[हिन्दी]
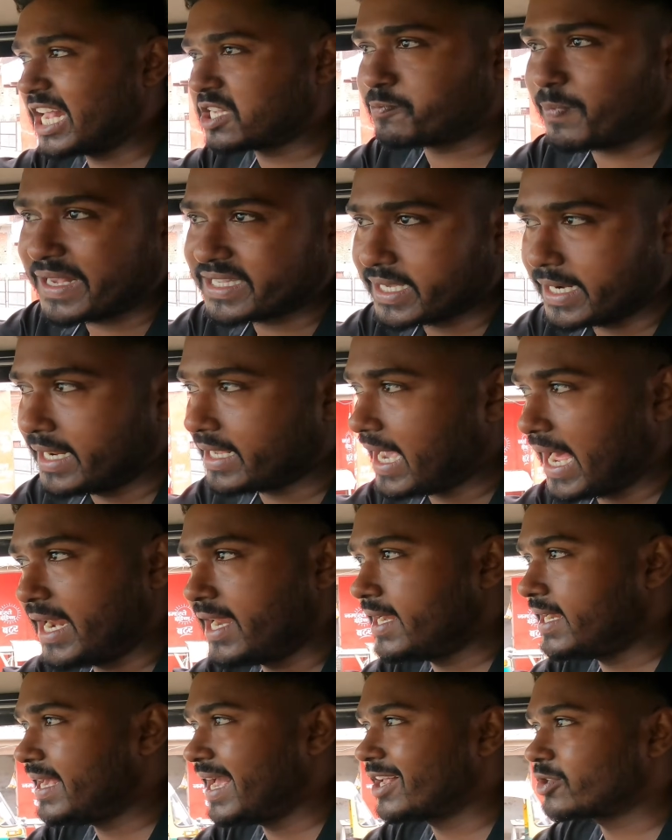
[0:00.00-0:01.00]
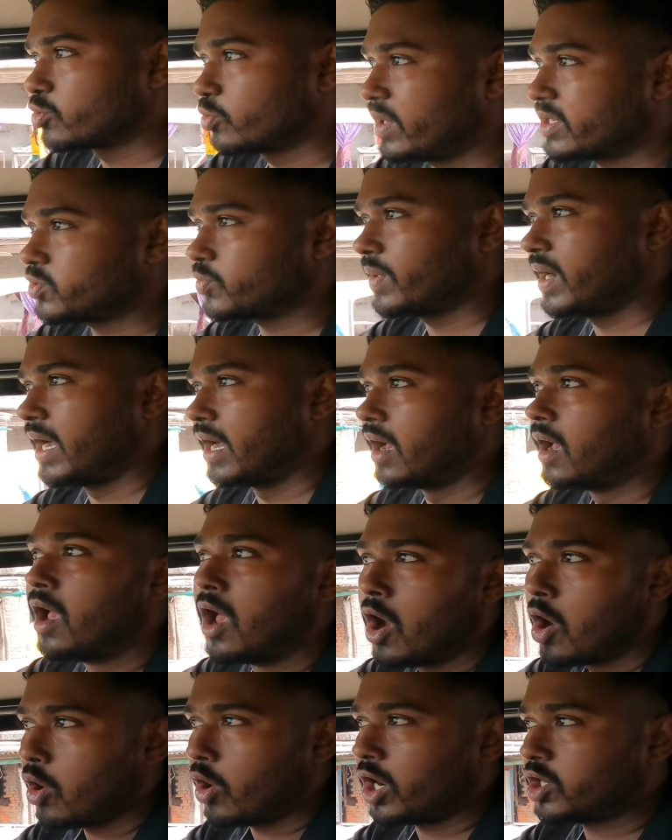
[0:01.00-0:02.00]
कैश पैसा निकाल ही लिया सुबह सुबह
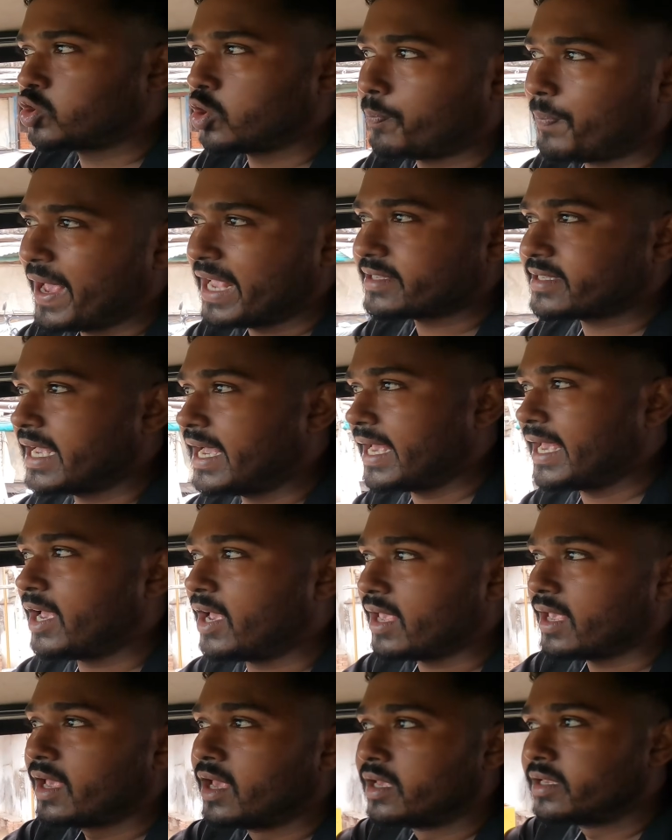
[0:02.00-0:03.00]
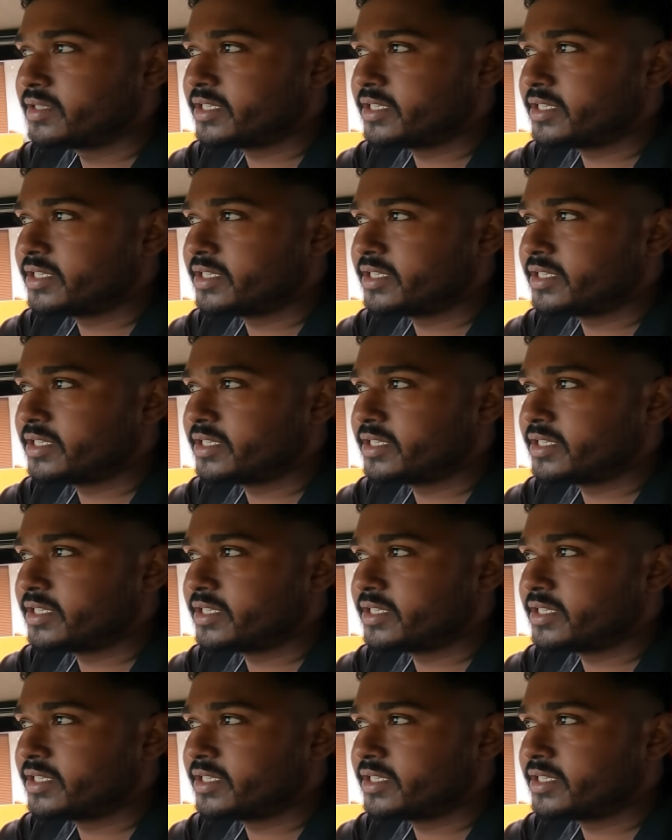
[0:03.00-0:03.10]
और जो पैसा है